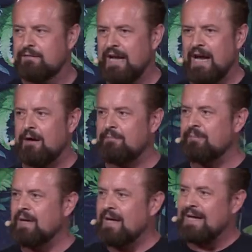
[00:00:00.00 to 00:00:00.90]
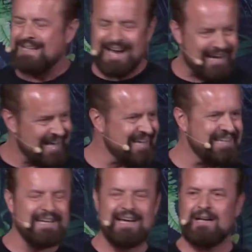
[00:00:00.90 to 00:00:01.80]
wir haben
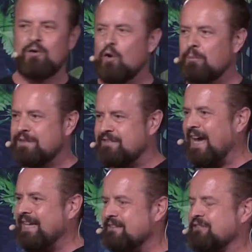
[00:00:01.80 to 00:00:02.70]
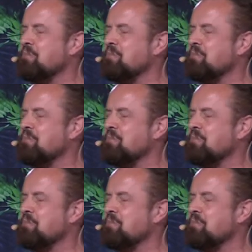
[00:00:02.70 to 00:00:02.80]
Kalender, um Zeit zu